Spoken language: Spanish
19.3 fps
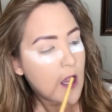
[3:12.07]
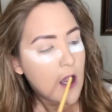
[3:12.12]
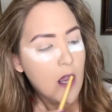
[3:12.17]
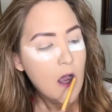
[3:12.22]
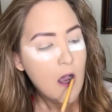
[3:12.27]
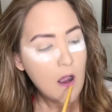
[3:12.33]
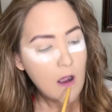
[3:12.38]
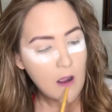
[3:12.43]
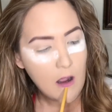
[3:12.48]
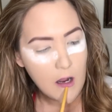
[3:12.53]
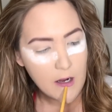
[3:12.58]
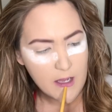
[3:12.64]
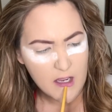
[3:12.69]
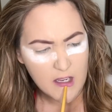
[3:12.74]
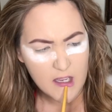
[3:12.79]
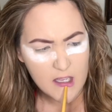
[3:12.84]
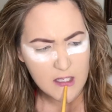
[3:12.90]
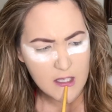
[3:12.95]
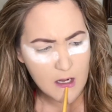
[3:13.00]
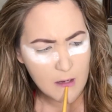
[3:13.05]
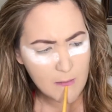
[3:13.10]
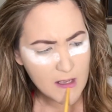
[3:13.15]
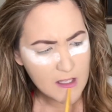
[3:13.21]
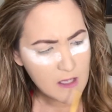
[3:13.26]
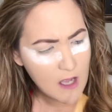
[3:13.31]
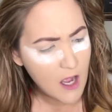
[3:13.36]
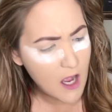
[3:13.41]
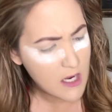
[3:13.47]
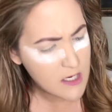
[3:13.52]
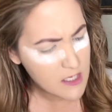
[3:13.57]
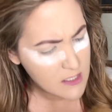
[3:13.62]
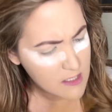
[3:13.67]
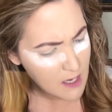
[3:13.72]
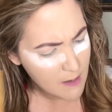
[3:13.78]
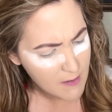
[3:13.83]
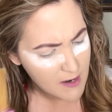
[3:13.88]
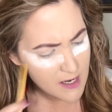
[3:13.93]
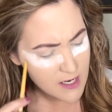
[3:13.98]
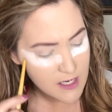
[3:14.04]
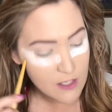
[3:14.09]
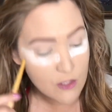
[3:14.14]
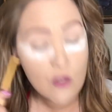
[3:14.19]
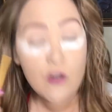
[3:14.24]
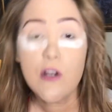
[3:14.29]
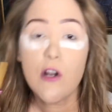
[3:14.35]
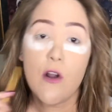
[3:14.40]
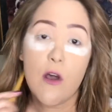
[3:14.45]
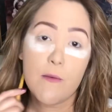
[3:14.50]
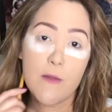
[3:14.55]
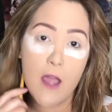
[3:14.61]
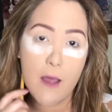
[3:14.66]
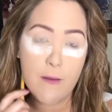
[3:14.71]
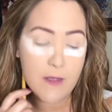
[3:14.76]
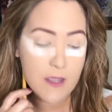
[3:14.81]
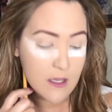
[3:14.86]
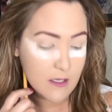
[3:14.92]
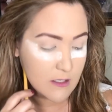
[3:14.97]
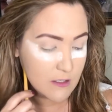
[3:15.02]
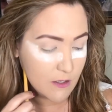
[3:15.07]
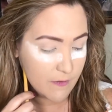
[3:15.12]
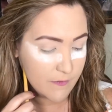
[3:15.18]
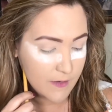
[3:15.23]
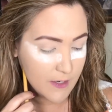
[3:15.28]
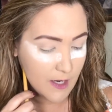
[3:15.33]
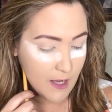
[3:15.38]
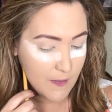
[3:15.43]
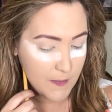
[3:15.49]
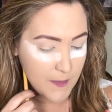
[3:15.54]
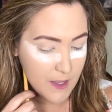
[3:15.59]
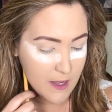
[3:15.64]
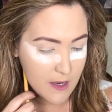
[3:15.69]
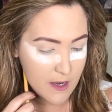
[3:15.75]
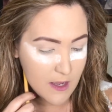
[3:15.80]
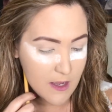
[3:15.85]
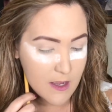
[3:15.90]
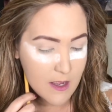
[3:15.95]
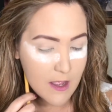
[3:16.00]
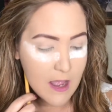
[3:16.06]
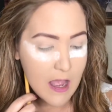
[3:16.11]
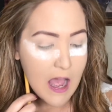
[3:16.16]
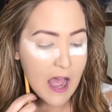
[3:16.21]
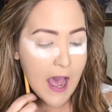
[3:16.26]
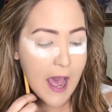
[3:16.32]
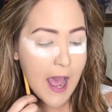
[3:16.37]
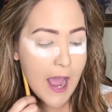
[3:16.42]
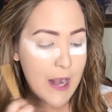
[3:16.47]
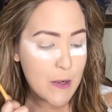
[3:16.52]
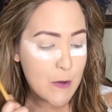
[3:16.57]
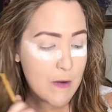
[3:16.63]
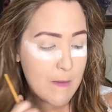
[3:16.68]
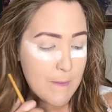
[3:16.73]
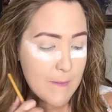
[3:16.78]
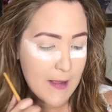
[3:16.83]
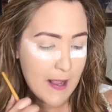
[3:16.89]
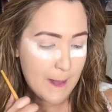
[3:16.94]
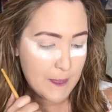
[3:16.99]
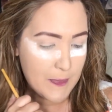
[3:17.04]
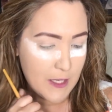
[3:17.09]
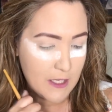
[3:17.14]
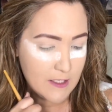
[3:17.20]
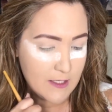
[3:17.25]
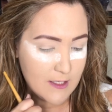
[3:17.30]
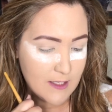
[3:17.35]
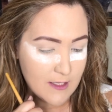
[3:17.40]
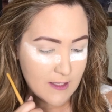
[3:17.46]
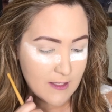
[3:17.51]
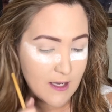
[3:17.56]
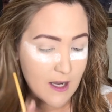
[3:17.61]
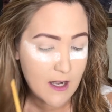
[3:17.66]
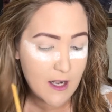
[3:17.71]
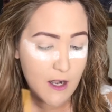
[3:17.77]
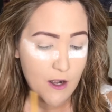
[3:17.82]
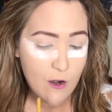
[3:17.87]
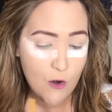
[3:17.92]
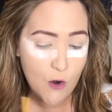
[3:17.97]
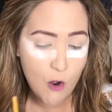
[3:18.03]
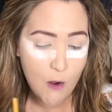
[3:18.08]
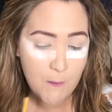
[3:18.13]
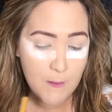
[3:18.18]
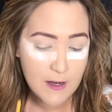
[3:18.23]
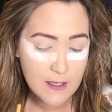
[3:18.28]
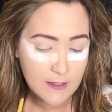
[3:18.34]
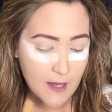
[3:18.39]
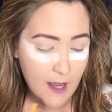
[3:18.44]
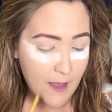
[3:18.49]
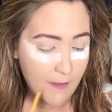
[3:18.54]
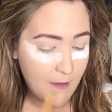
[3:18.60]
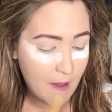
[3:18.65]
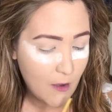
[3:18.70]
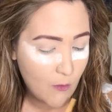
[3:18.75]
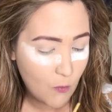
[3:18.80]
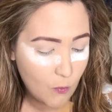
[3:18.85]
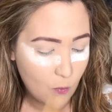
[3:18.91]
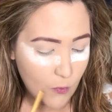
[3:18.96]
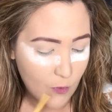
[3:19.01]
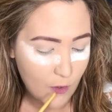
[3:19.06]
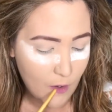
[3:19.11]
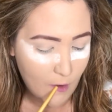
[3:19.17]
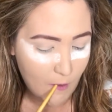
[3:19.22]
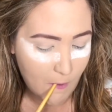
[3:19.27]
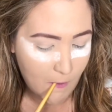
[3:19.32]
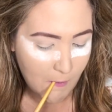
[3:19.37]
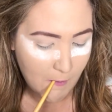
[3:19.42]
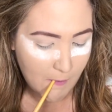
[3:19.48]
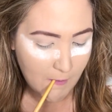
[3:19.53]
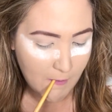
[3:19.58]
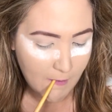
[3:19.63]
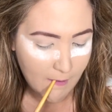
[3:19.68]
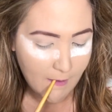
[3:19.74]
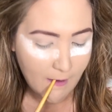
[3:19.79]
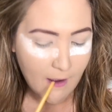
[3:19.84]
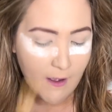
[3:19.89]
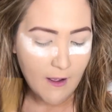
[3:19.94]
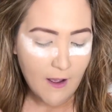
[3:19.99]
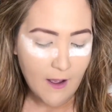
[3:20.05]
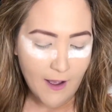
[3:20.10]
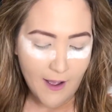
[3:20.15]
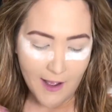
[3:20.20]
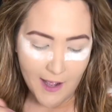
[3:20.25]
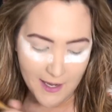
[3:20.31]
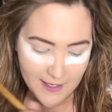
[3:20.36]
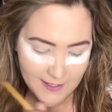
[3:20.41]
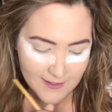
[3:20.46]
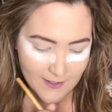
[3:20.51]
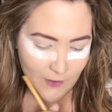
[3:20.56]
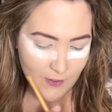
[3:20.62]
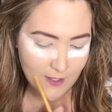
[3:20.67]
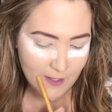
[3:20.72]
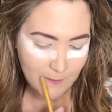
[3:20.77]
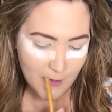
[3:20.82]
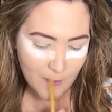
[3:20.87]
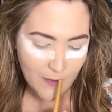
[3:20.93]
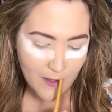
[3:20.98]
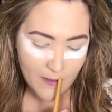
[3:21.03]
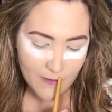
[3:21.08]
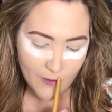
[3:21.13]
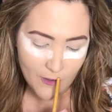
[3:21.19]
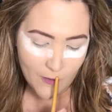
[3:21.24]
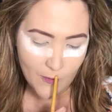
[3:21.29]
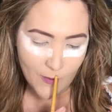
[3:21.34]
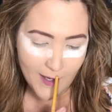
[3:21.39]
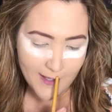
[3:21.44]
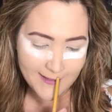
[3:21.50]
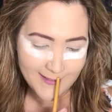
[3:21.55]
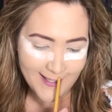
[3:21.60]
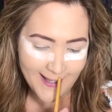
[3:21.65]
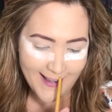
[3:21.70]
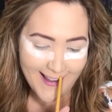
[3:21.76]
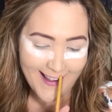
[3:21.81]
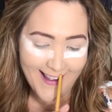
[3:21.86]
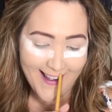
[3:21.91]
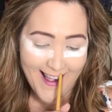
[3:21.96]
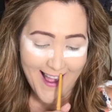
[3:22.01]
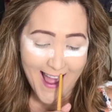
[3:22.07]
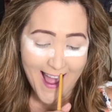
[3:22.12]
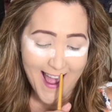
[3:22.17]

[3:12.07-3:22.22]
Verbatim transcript: Ay, hay que hacer más. Ay, este amarillito ni lo había visto, fíjate. Ay, no inventes. Tienen nombres cada uno. Ay, hasta ahorita me voy dando cuenta.